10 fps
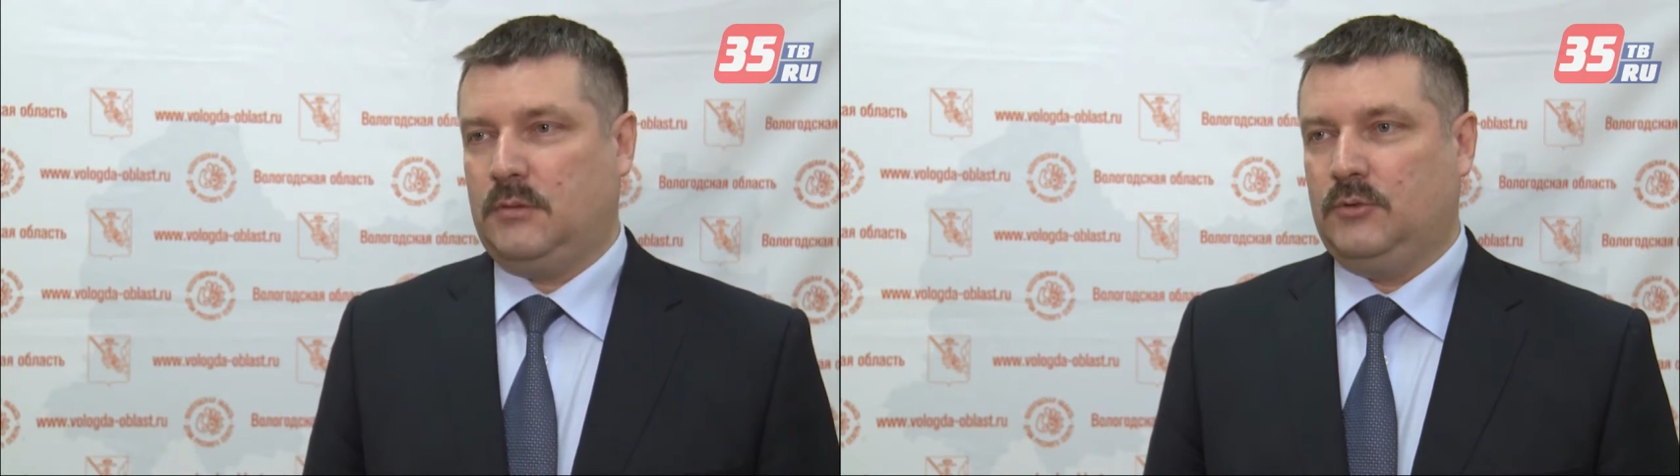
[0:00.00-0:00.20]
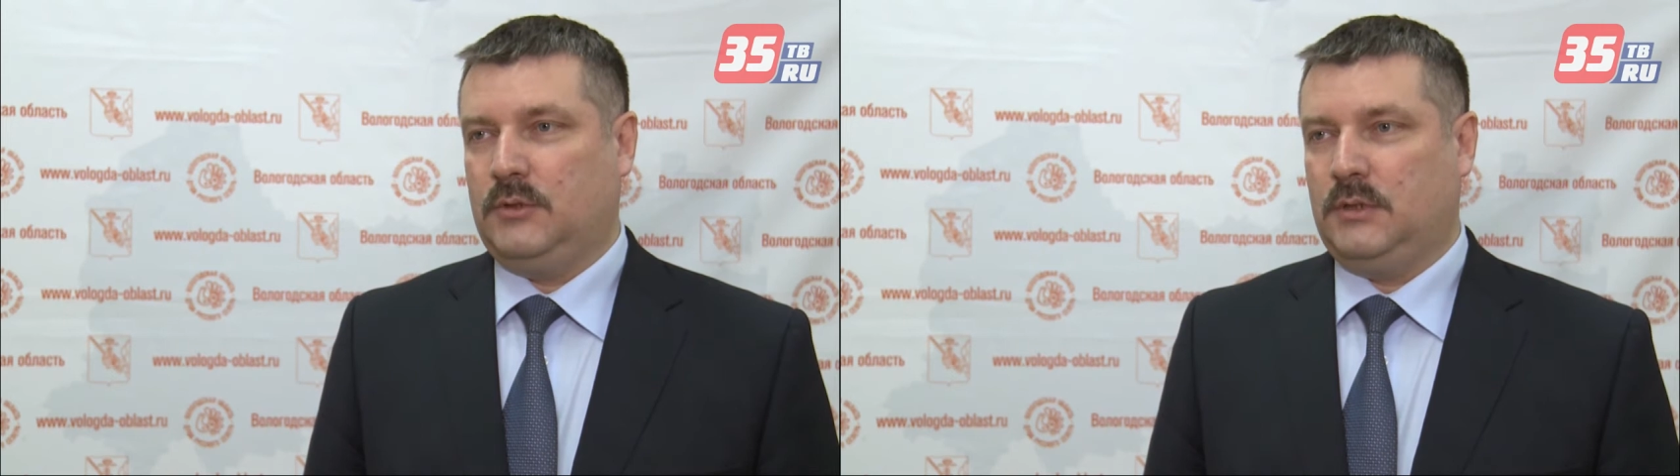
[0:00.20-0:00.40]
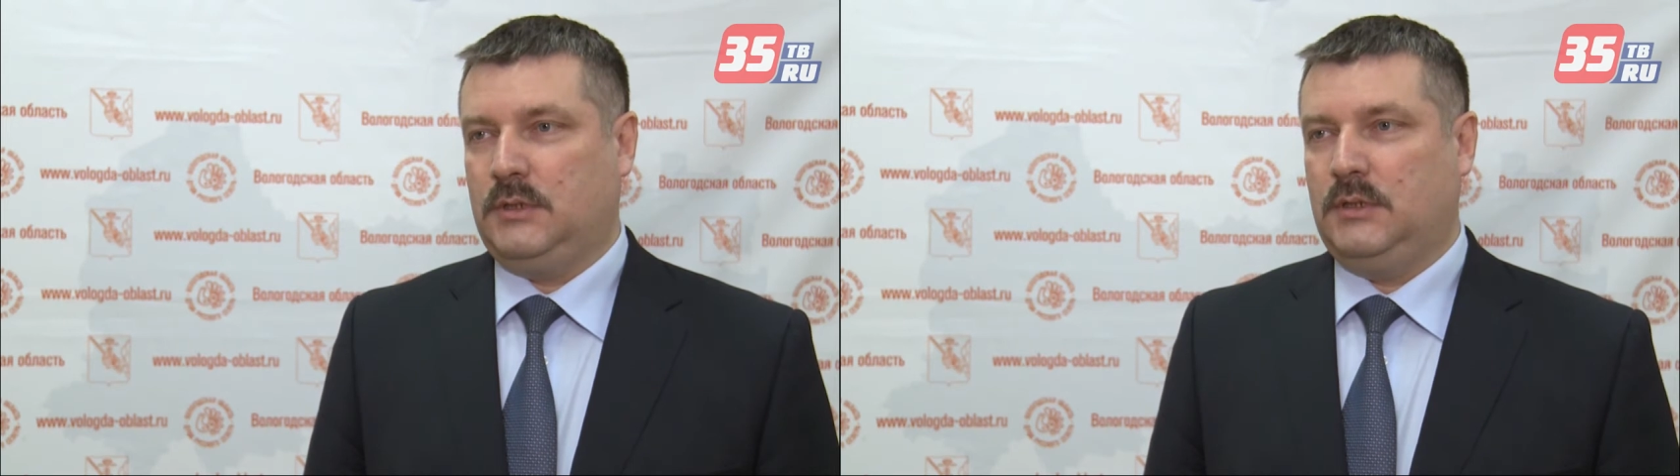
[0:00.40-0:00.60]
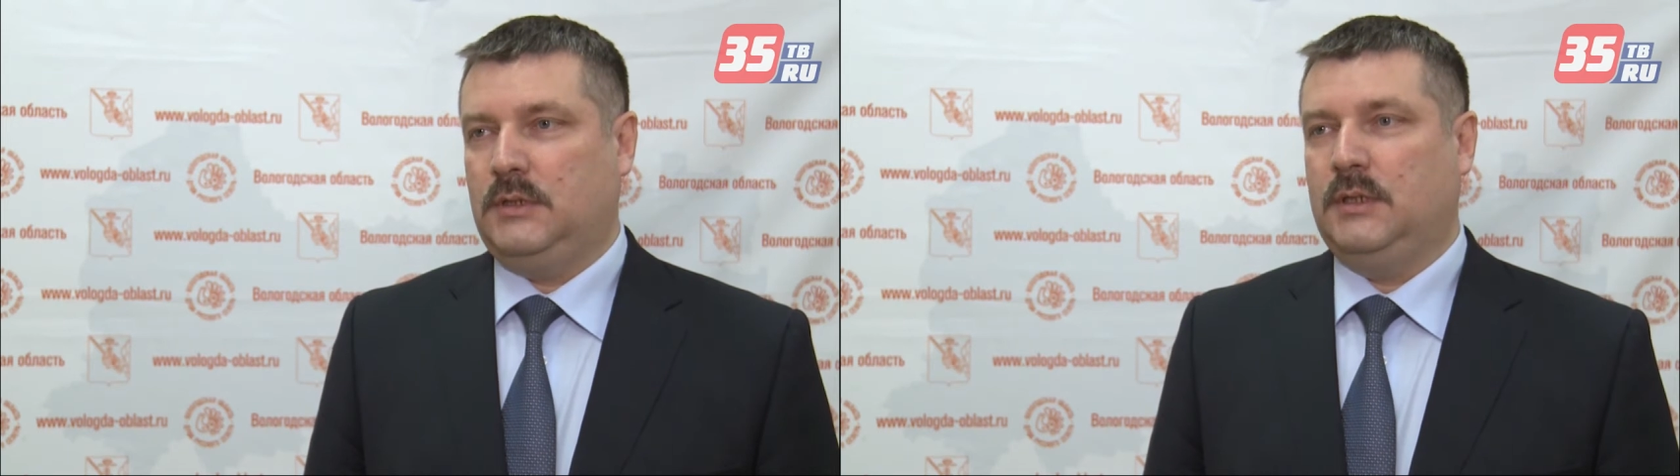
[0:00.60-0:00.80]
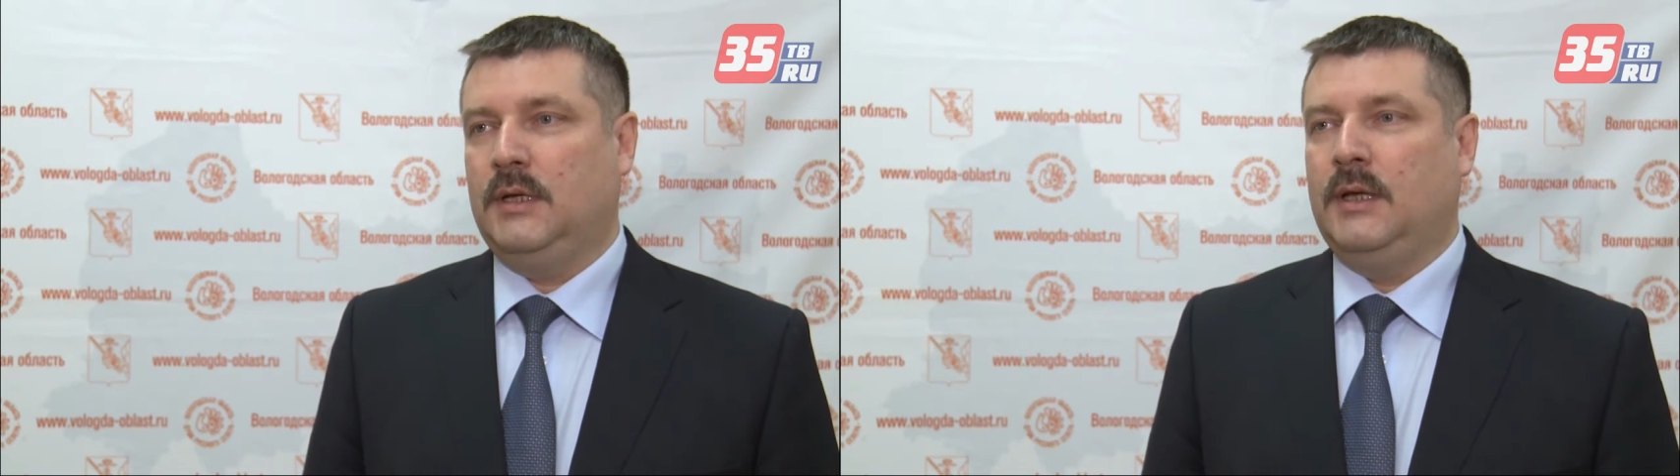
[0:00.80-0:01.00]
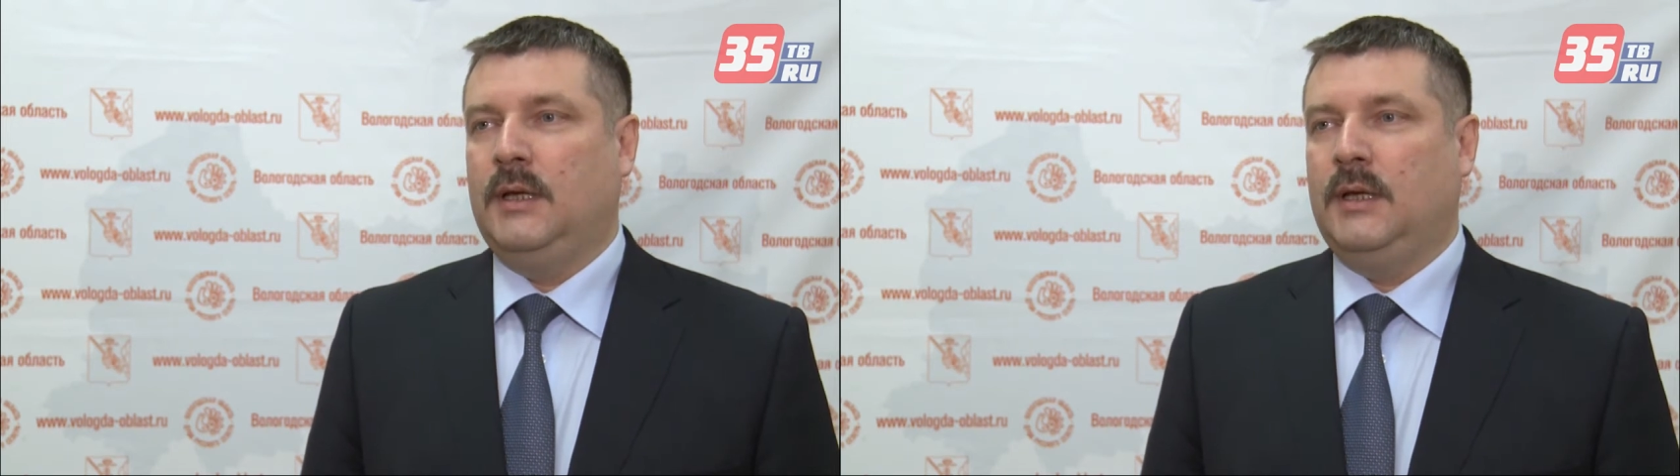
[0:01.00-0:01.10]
работы этой сети.